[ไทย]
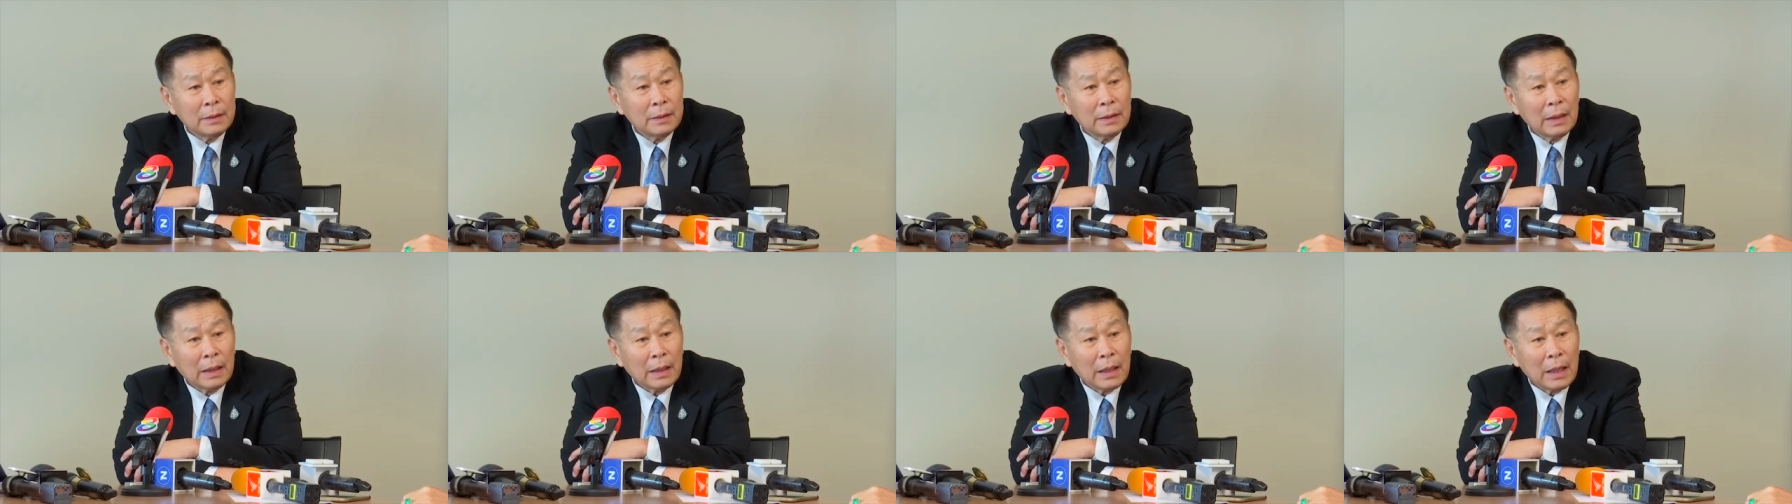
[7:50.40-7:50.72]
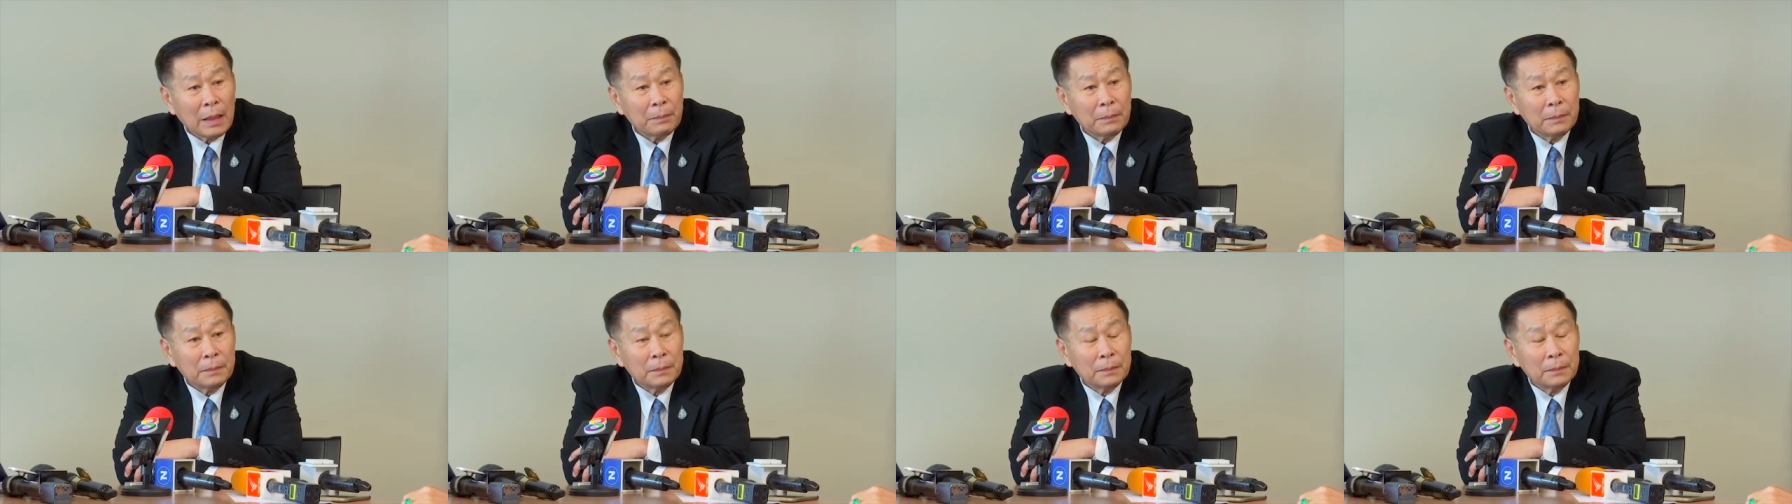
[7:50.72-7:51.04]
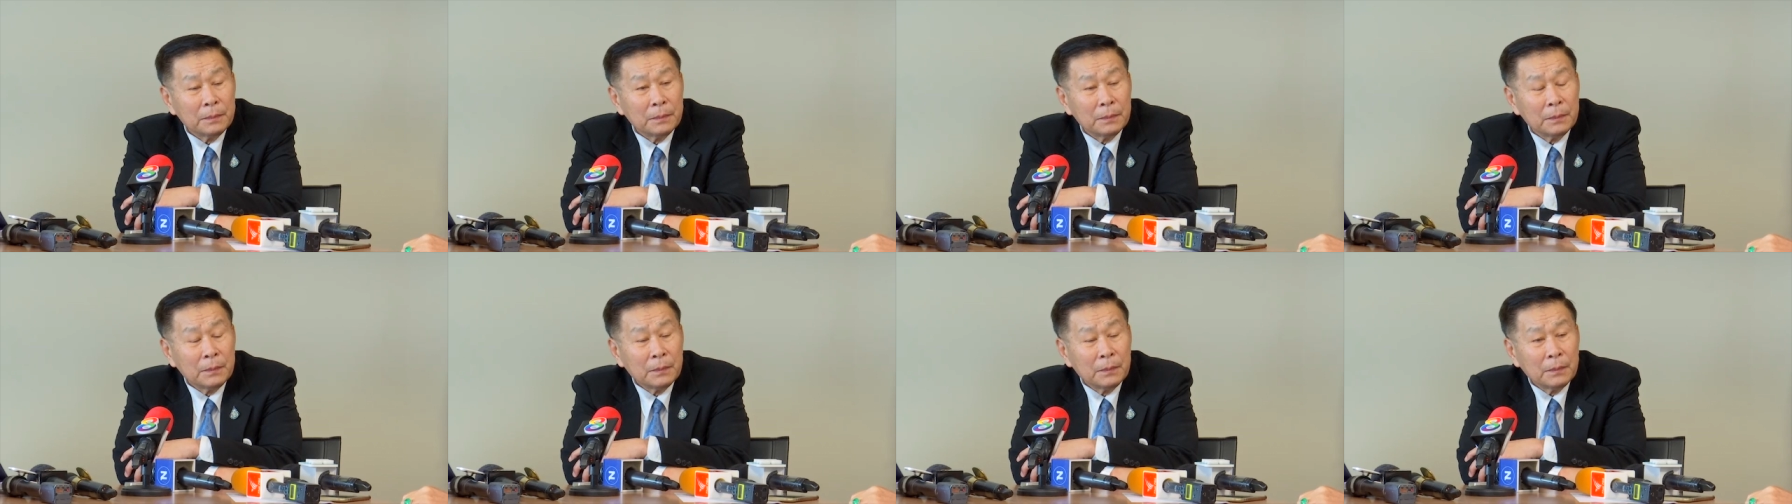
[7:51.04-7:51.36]
นะครับ
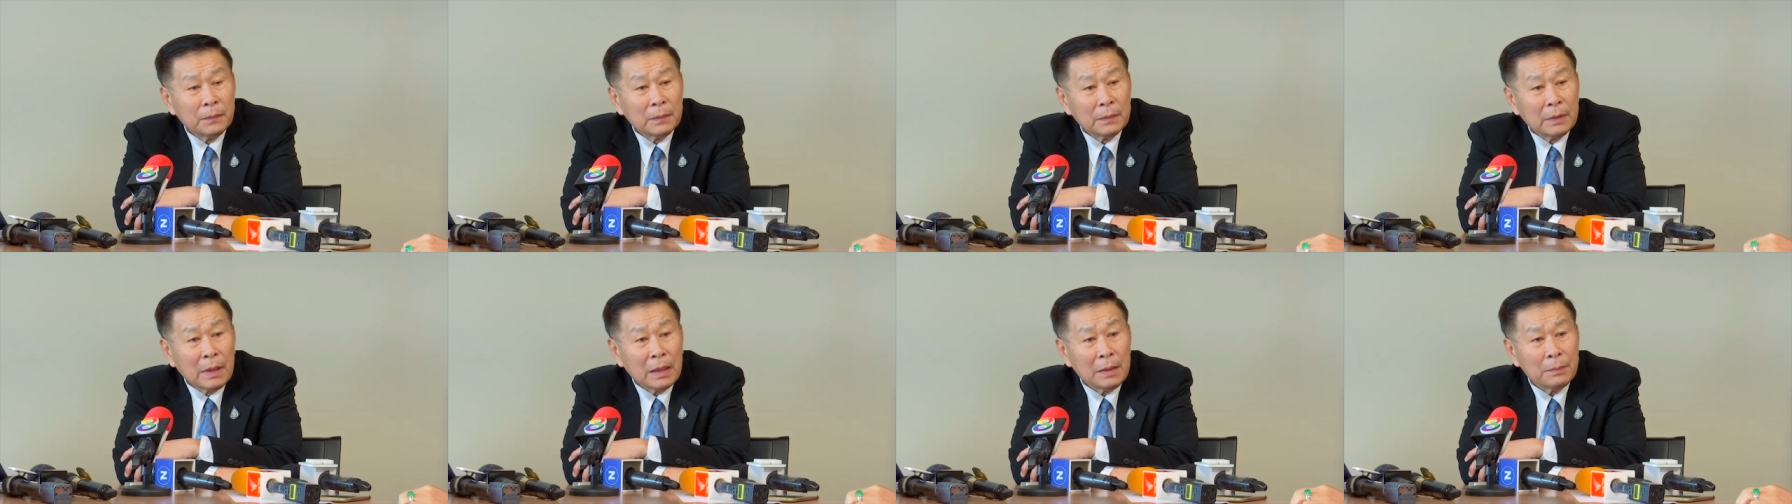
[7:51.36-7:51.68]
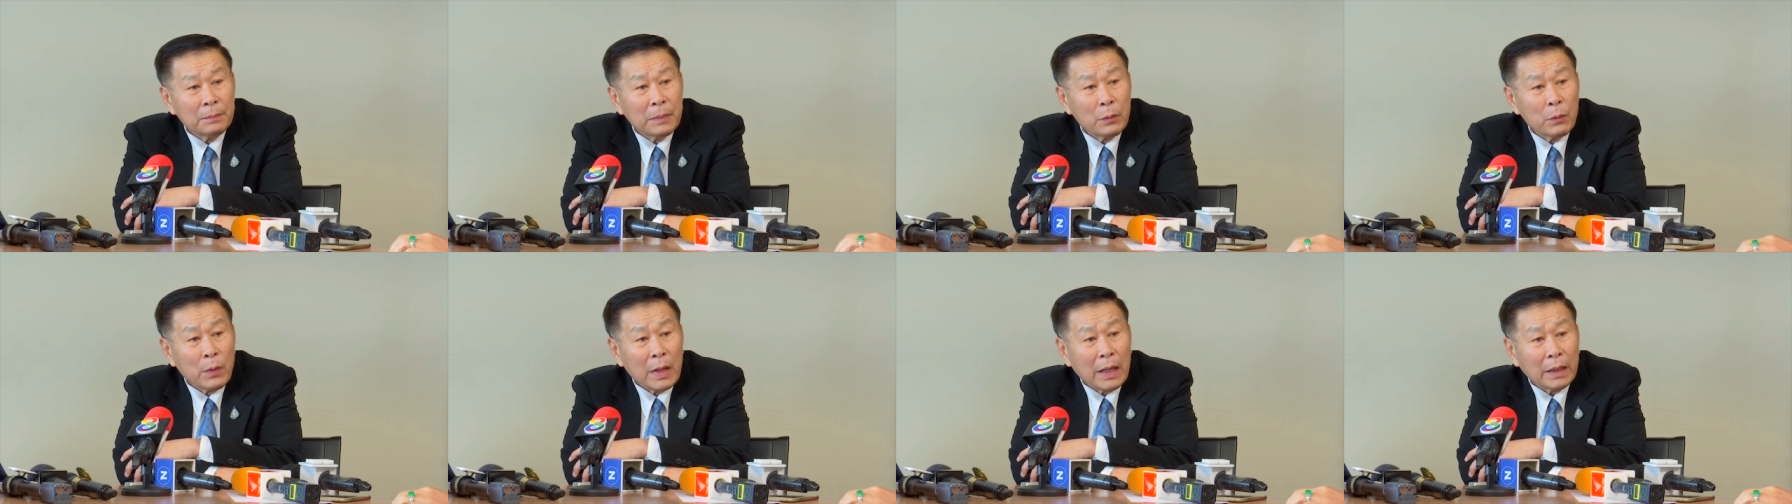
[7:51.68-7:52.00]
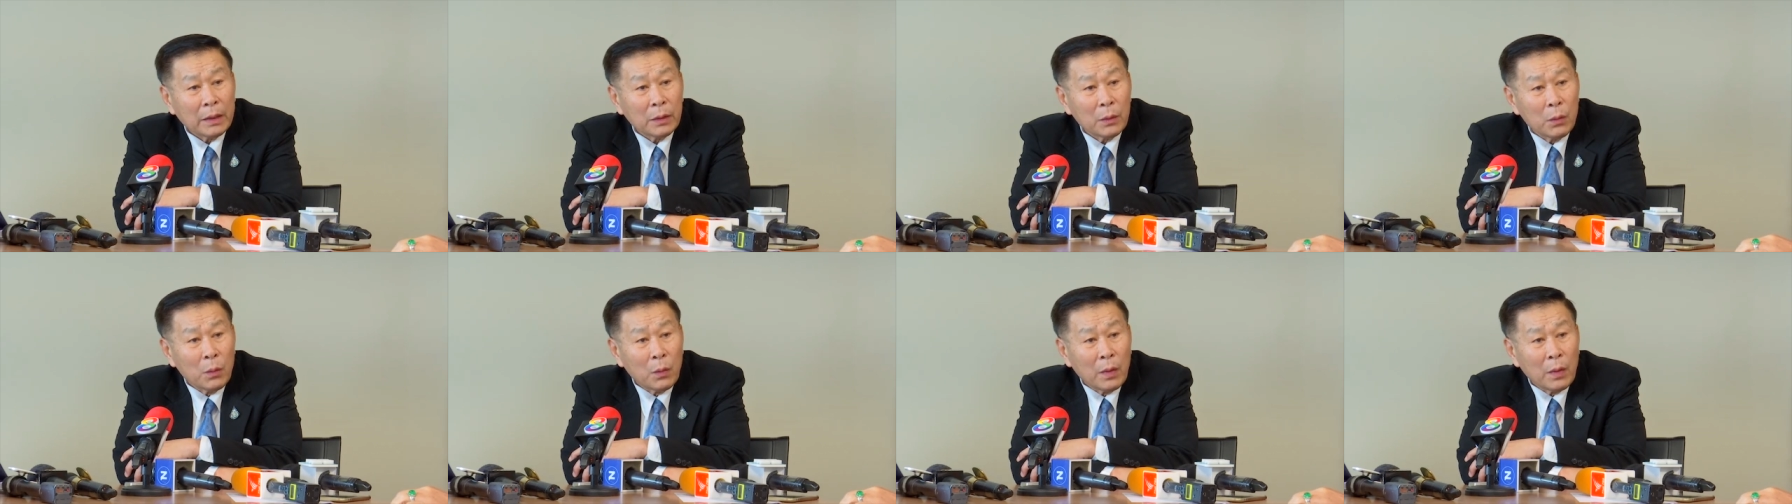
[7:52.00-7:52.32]
ท่านไปหวา
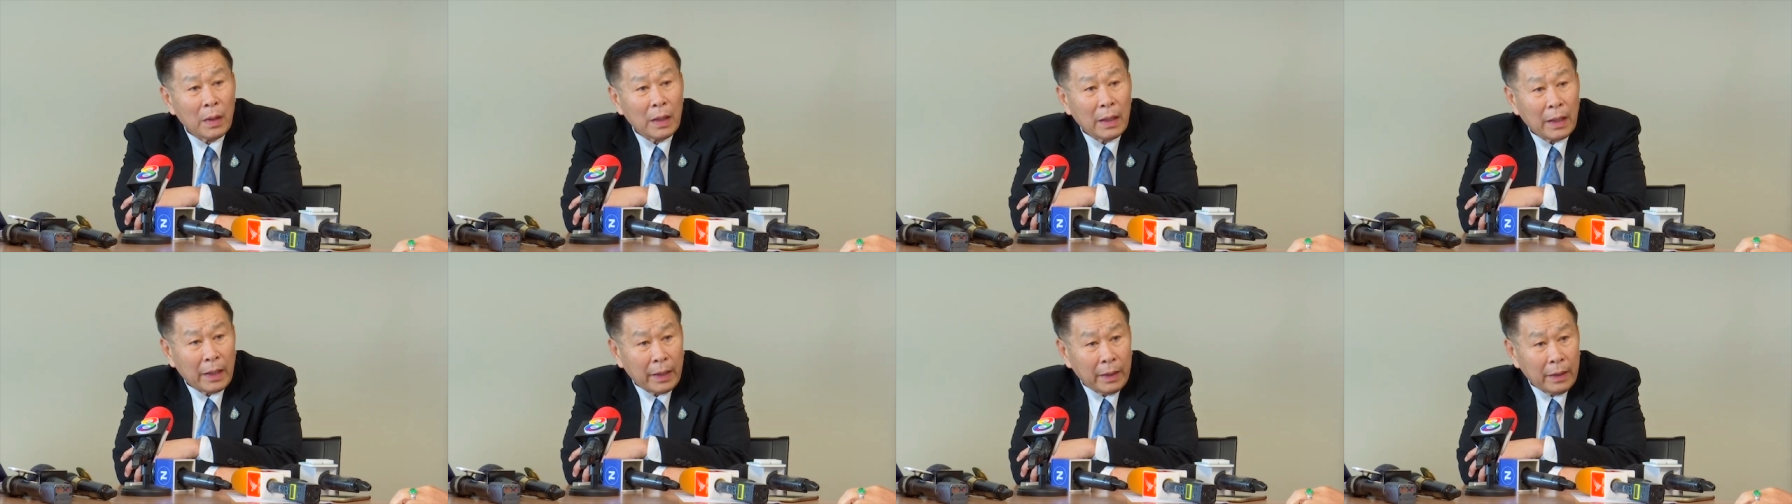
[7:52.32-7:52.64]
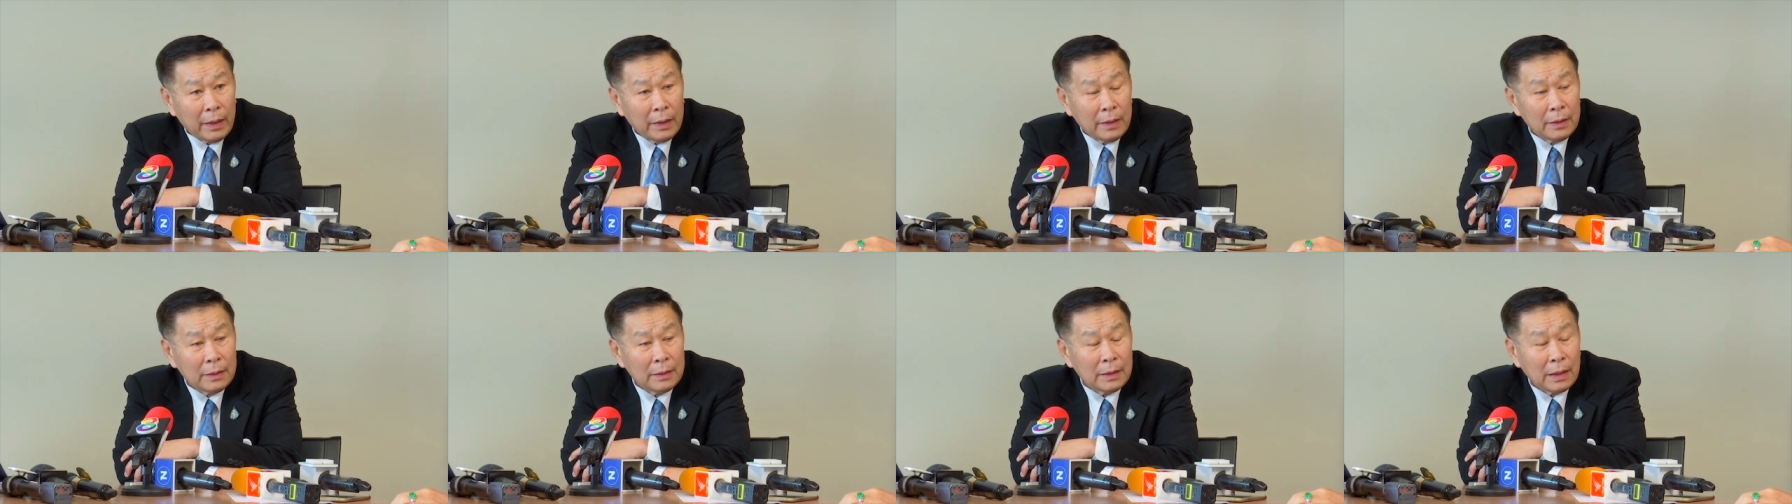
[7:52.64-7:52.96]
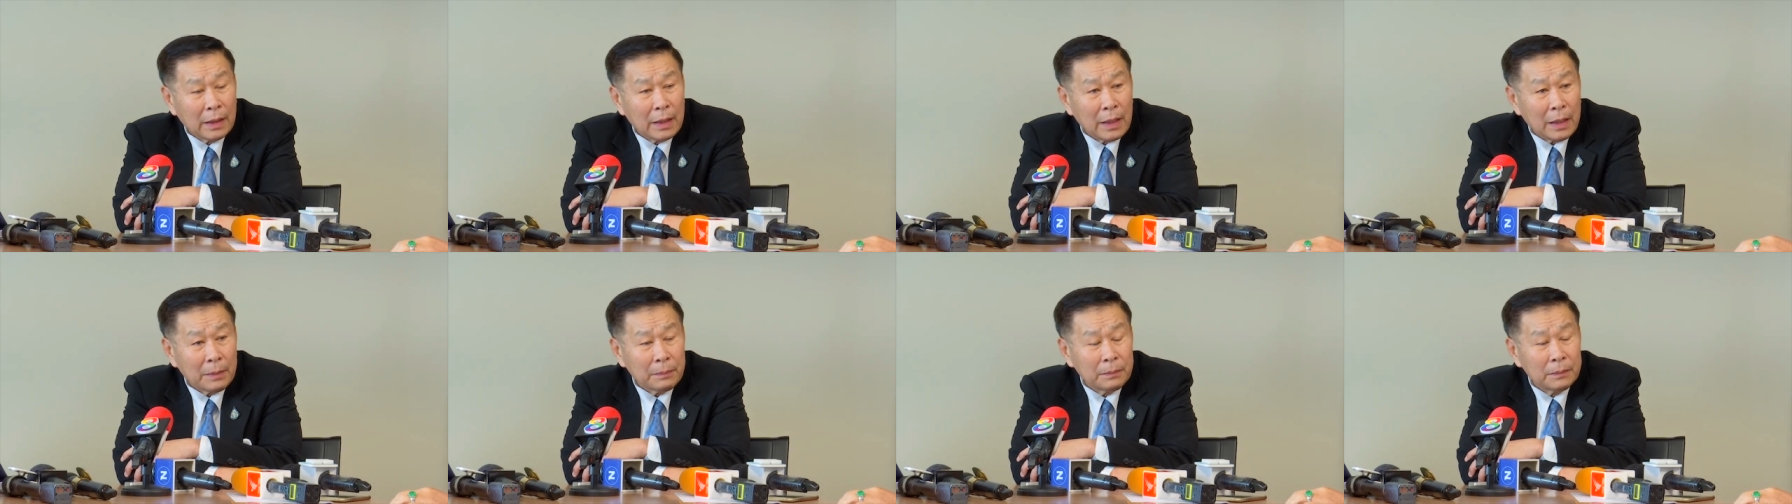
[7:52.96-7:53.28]
ดกลัวอะไร
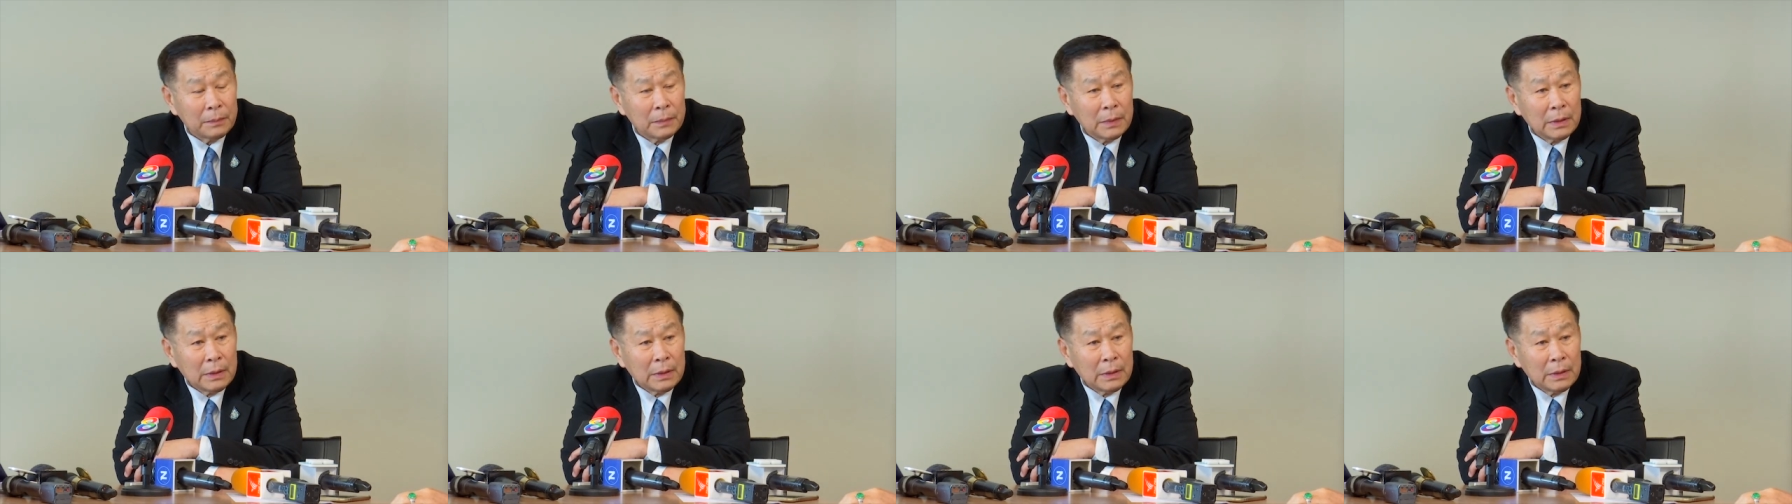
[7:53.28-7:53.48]
นะครับ